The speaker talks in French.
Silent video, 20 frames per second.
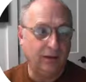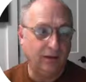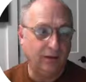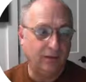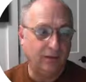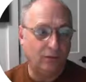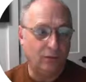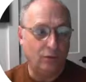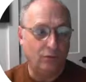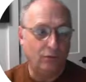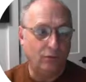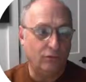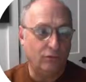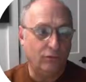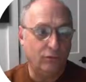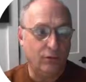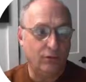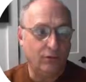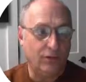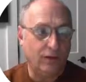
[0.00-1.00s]
quest ce qu'on va
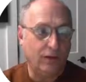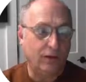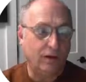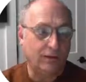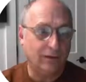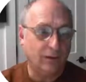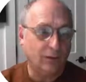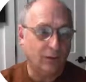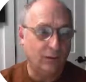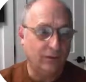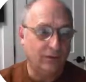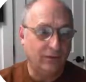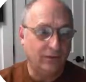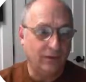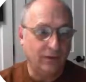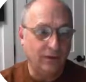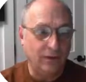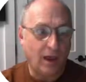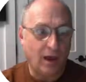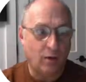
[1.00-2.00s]
vouloir 51?
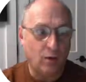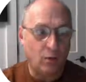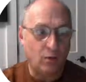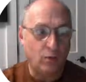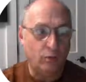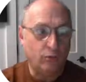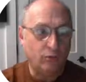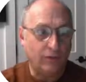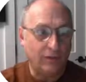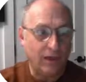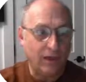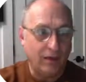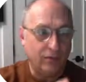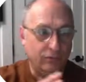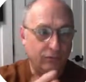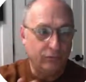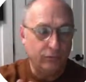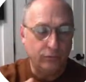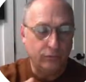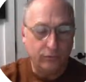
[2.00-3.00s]
Ici, à cause de la
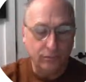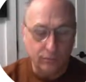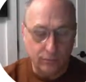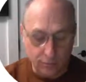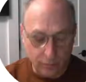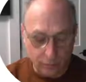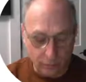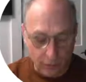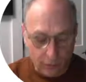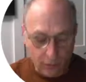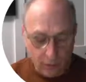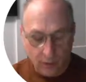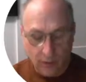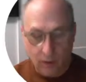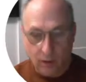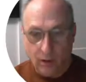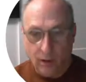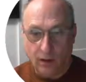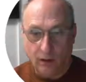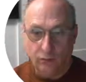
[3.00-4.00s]
vue
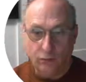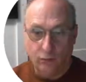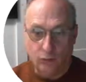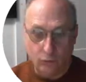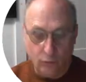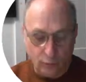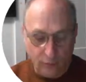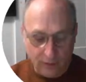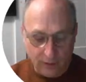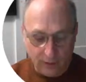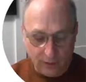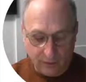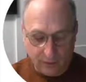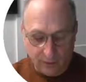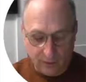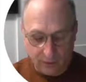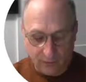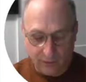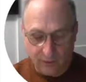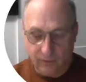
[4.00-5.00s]

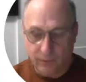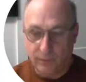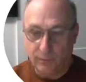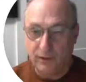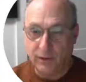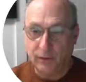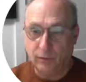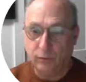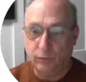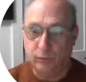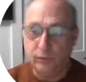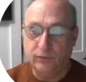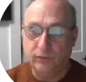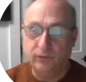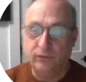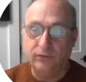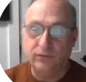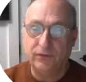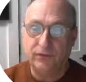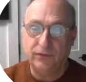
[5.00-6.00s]
axonométrique, c'était peut-être plus
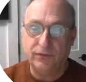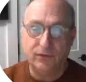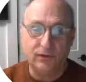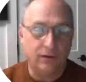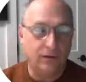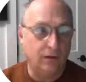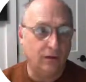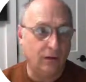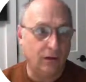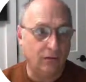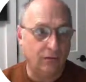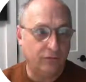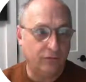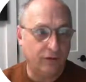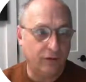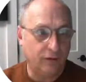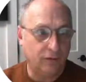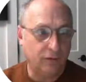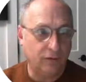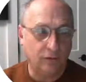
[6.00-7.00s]
difficile. En
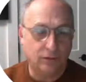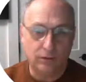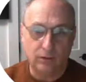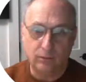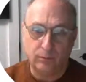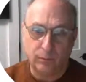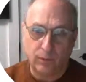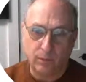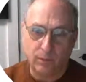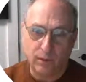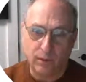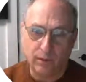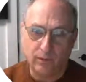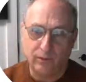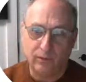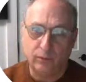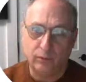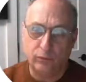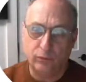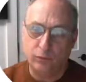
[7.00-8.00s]
fait, euh, probablement que
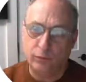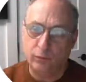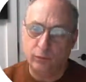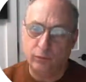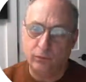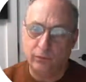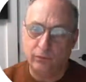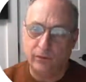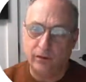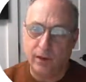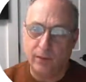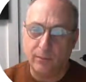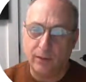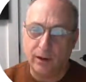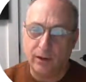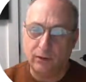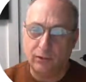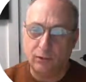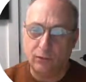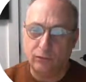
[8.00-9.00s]
c'est plutôt un
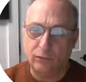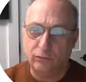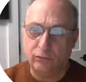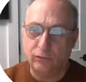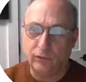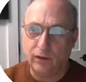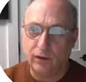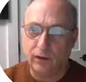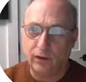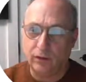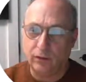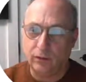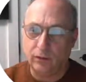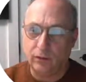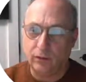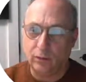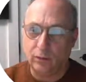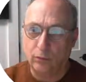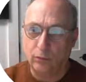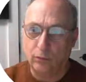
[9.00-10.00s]
diamètre qu'on voudrait.
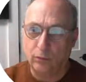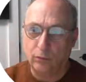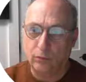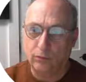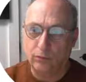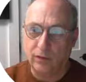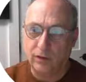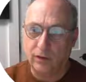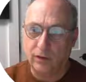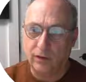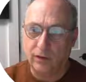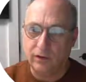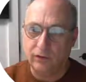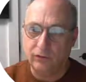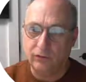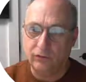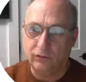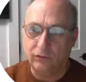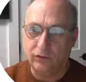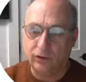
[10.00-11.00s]
Donc, on va aller
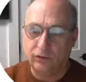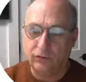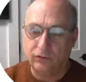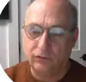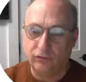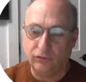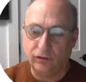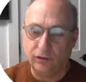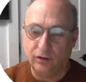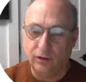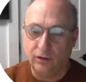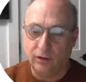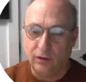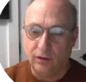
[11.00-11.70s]
chercher